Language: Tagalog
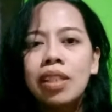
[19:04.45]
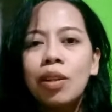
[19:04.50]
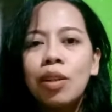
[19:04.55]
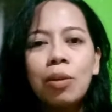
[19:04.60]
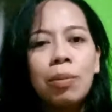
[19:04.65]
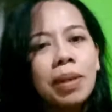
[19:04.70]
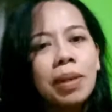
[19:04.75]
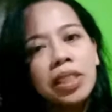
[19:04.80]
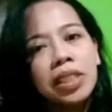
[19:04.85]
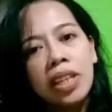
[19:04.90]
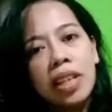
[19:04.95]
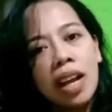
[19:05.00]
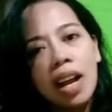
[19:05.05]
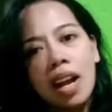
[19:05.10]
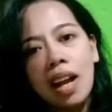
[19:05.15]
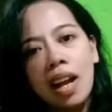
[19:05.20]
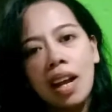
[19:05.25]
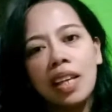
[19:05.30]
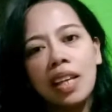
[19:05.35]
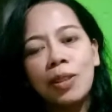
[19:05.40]
Kasi kung may
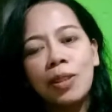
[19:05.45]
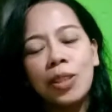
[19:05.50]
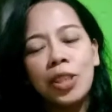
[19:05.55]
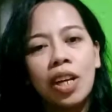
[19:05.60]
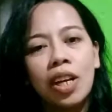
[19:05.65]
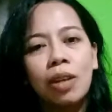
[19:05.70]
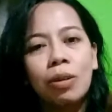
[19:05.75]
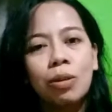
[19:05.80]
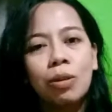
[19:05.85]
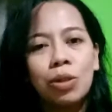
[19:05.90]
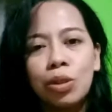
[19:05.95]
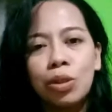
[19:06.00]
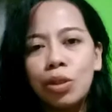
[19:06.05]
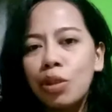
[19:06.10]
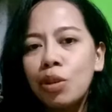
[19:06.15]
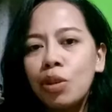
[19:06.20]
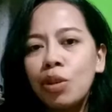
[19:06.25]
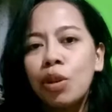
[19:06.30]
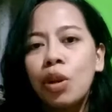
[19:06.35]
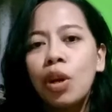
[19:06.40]
tiyaga kayo, tsaka
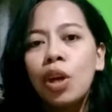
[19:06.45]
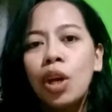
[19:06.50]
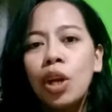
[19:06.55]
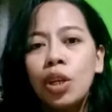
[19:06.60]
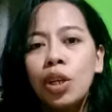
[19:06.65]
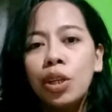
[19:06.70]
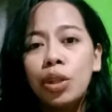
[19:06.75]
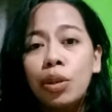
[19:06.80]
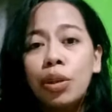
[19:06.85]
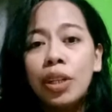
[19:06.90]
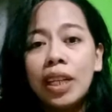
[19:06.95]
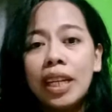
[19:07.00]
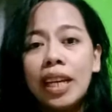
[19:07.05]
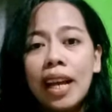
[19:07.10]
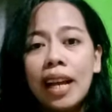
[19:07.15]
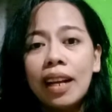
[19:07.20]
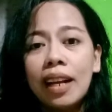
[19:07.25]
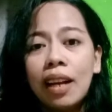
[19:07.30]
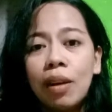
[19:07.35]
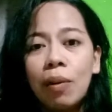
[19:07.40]
gusto nyo yung
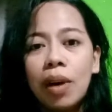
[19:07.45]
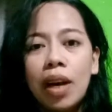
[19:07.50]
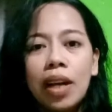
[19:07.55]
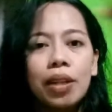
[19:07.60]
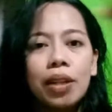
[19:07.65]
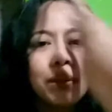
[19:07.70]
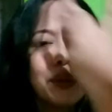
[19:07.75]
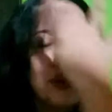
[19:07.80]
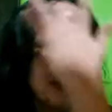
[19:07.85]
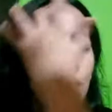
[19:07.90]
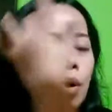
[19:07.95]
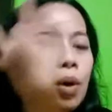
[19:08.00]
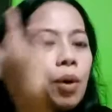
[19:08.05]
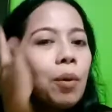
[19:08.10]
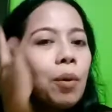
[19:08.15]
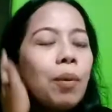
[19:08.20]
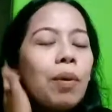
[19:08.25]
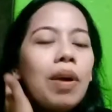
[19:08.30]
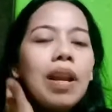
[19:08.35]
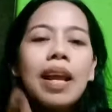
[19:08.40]
ginagawa nyo,
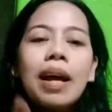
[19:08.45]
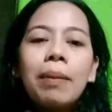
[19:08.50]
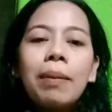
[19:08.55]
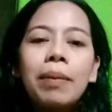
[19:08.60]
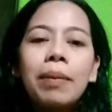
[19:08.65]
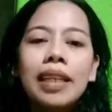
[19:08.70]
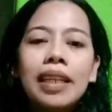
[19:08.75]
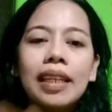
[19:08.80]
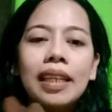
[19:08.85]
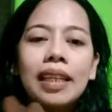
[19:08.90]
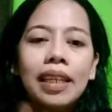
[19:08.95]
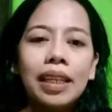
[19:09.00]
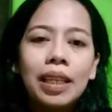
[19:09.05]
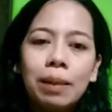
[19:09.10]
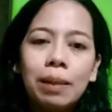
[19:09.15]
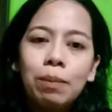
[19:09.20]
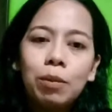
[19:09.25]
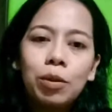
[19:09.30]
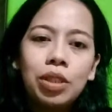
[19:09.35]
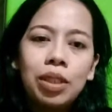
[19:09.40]
walang
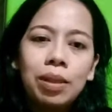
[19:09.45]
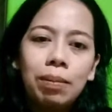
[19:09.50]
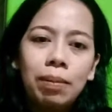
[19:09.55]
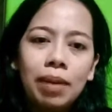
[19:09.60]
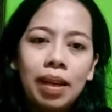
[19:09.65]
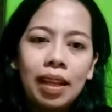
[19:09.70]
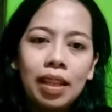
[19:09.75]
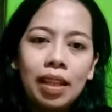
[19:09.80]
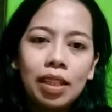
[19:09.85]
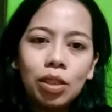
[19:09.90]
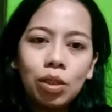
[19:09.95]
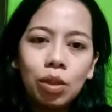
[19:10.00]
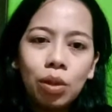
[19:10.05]
magiging imposible.